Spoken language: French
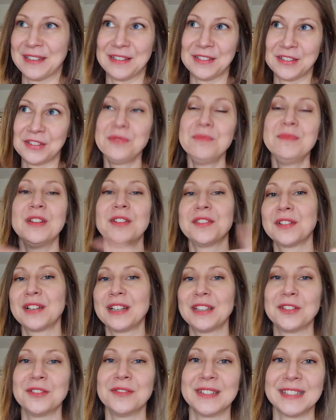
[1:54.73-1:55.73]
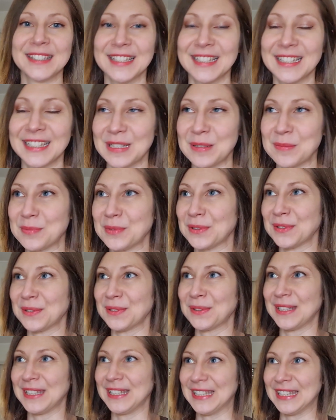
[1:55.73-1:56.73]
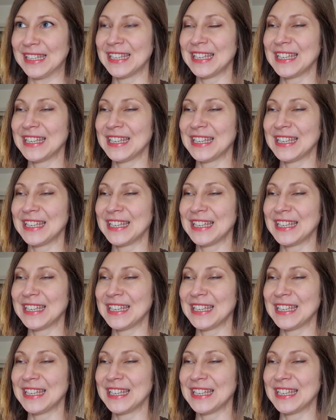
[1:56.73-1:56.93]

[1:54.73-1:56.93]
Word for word: Euh, je suis de 1985, hein, pour ceux qui...